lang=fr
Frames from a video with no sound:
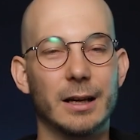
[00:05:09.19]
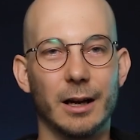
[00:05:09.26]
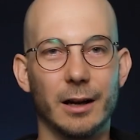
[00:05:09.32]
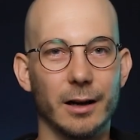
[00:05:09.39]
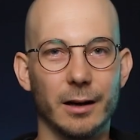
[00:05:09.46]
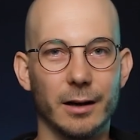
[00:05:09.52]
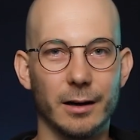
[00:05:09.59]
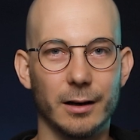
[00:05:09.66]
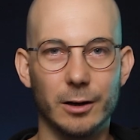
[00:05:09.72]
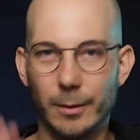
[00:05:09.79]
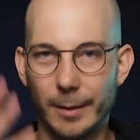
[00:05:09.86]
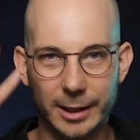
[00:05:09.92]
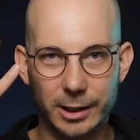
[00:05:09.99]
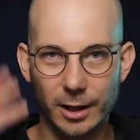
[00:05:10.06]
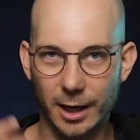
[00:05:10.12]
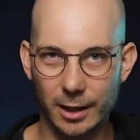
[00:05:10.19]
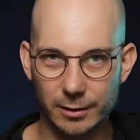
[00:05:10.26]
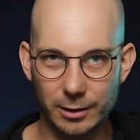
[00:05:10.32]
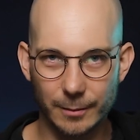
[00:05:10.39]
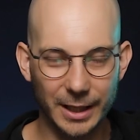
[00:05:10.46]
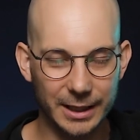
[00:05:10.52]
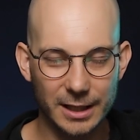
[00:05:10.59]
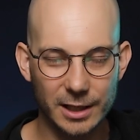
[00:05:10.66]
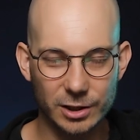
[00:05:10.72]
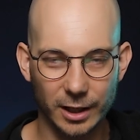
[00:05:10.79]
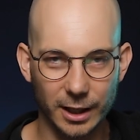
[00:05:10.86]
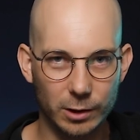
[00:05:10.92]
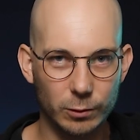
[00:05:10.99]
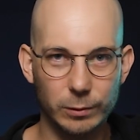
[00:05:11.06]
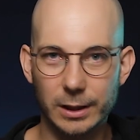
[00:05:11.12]
Euh, le, maquillage, le, maquillage
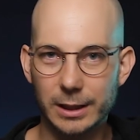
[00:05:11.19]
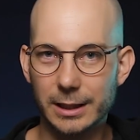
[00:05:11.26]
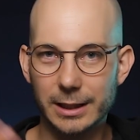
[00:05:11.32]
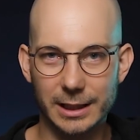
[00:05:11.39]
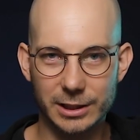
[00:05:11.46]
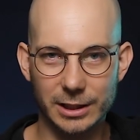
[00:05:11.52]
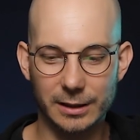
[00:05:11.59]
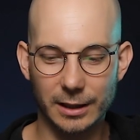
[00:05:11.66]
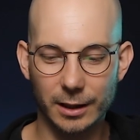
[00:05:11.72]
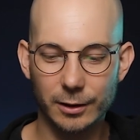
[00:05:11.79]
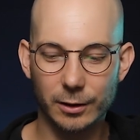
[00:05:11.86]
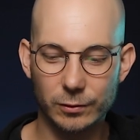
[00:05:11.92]
aurait coulé, etc.